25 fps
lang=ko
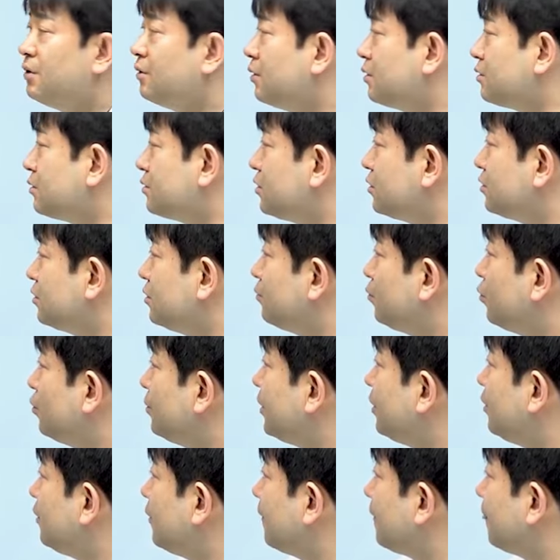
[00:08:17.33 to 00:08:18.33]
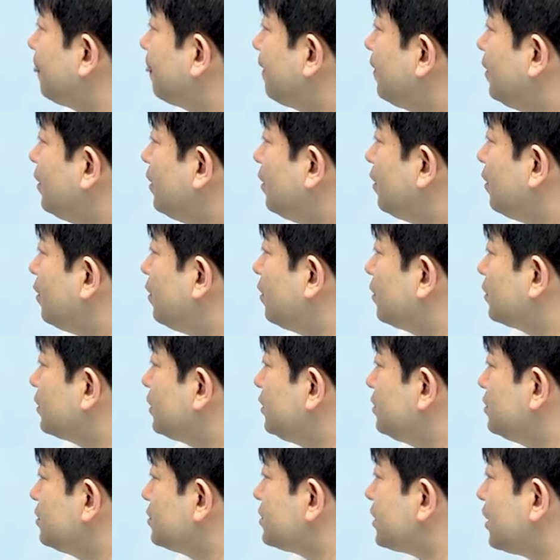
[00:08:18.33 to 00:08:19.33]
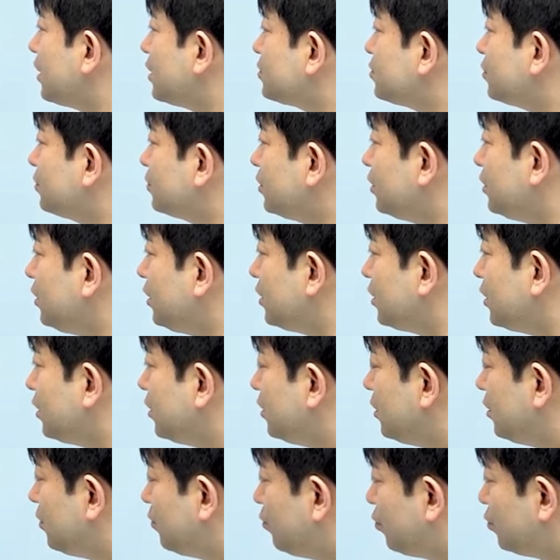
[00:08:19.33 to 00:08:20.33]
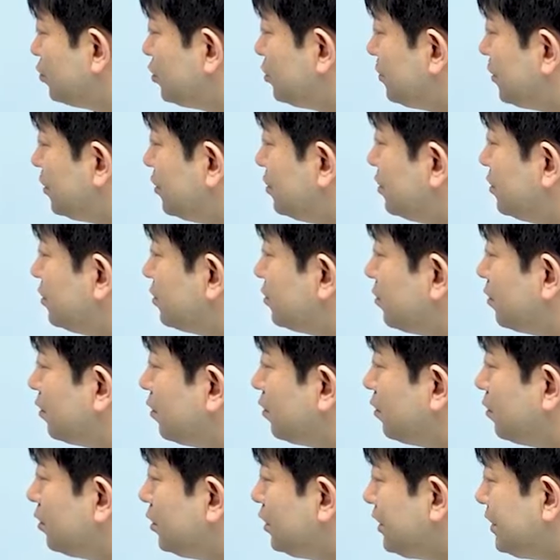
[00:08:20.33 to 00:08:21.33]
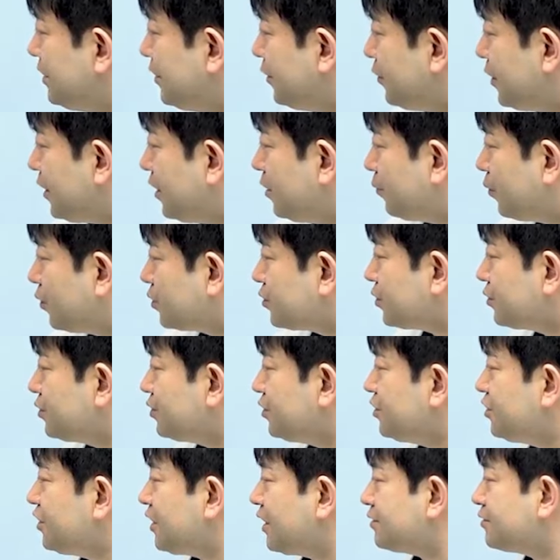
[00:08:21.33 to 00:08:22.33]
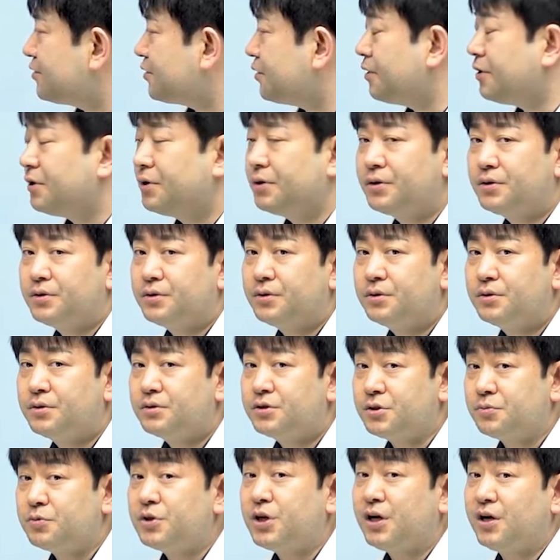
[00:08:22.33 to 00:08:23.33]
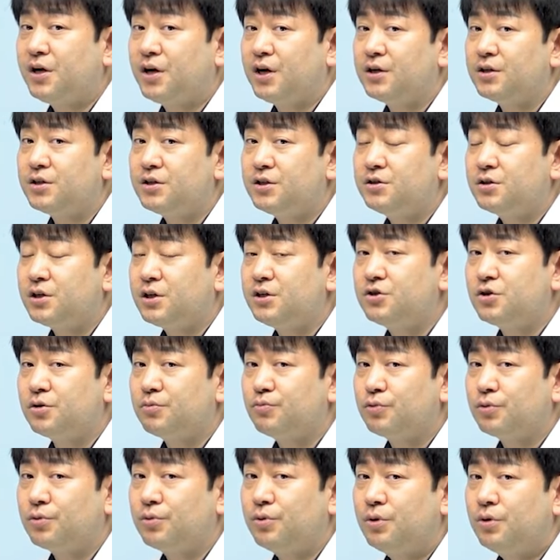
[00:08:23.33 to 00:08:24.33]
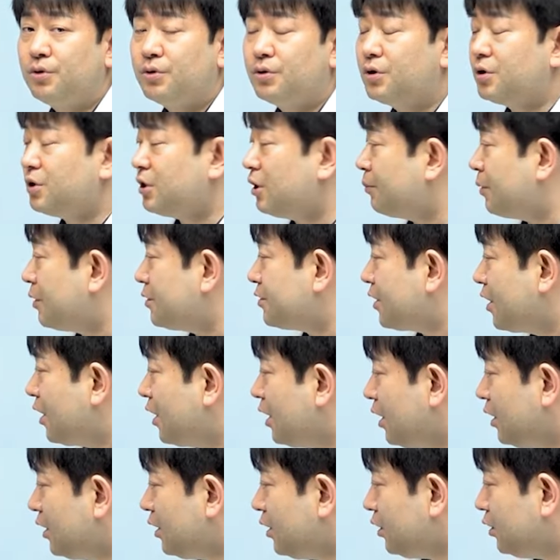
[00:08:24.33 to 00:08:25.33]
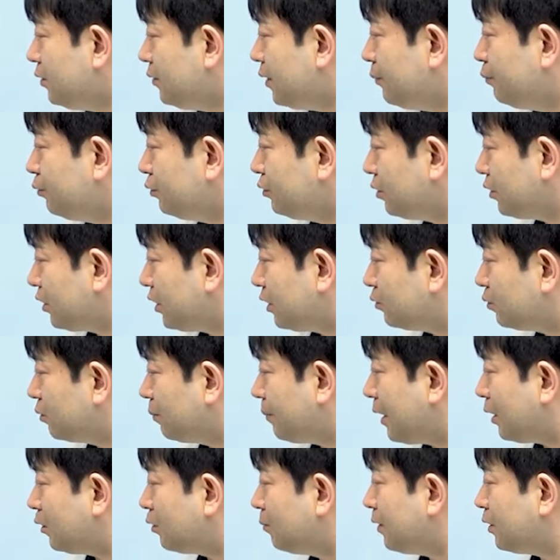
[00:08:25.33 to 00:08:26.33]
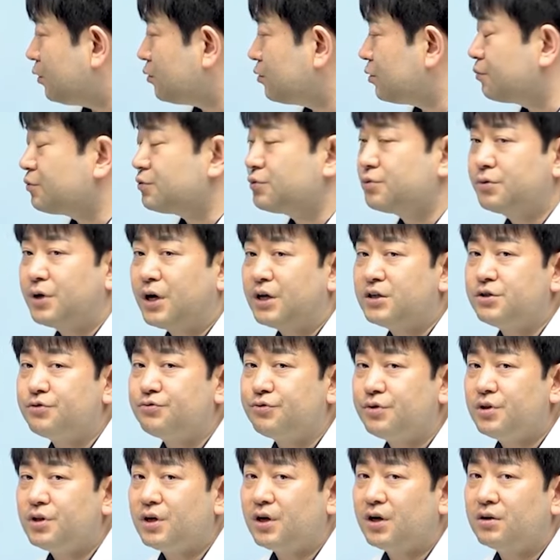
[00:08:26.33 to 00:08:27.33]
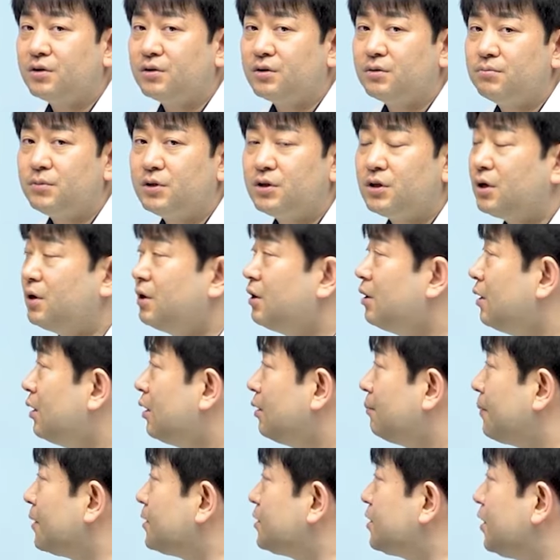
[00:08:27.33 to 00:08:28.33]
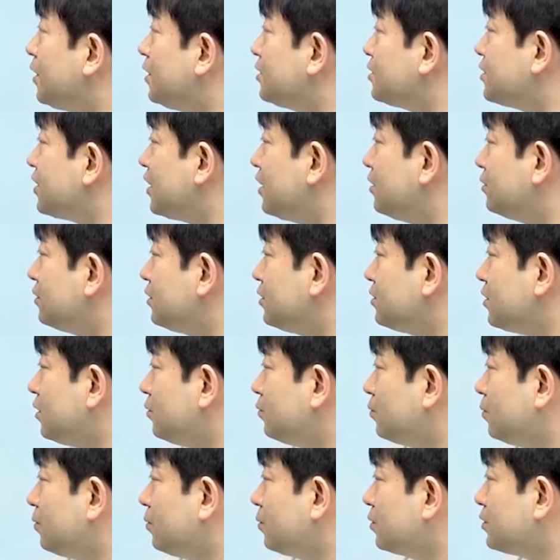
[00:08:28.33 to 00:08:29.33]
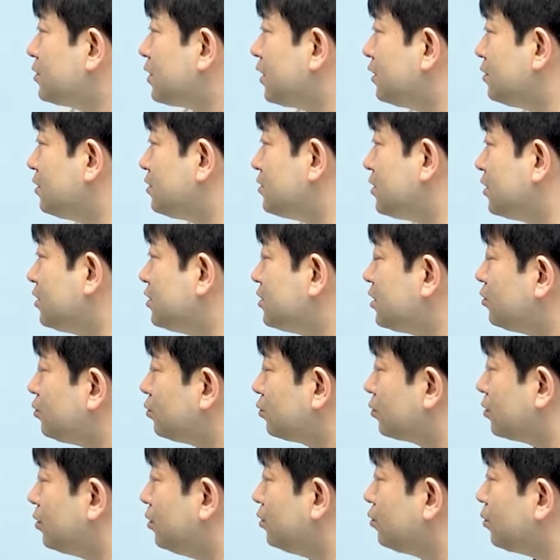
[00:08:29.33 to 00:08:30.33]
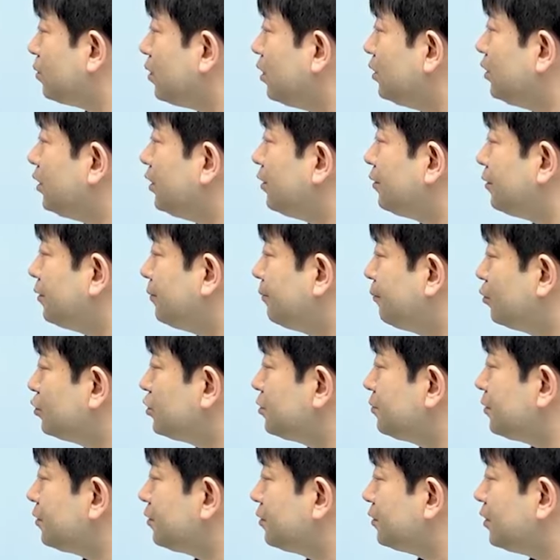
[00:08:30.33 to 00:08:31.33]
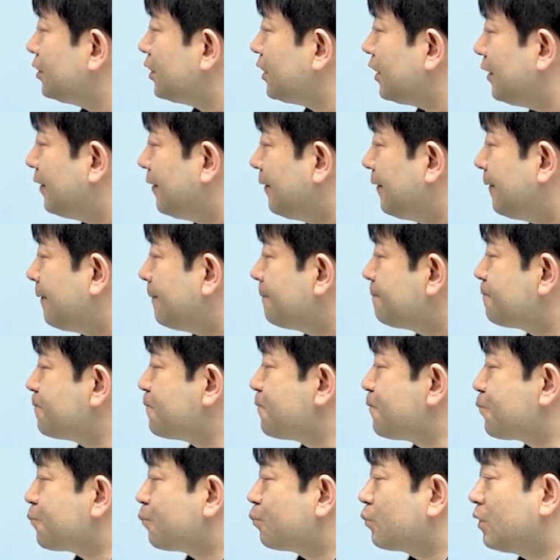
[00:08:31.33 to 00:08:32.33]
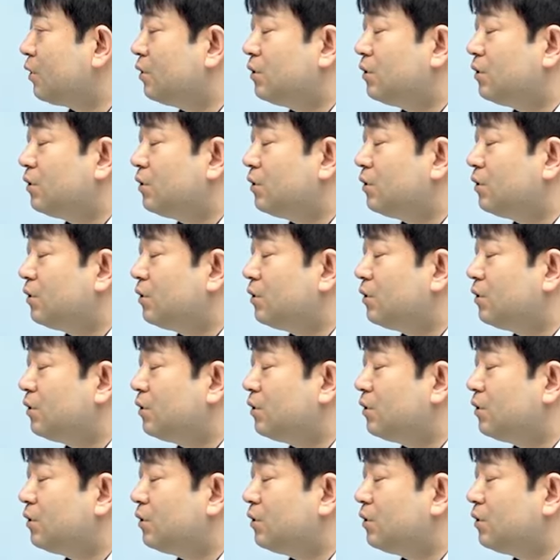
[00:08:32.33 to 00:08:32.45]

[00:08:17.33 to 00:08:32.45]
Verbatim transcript: 그래서 지금 보면 어, 기능사, 전기 보시면은 어, 1, 1회는 벌써 끝이 났어요. 지금 촬영하는 기점으로. 그렇기 때문에 이제 2회부터라도 바로바로 접수를 하실 수 있다는 겁니다. 마찬가지 산업기사도, 산업기사 기사도 거의 똑같아요. 보시면은 이렇게, 음,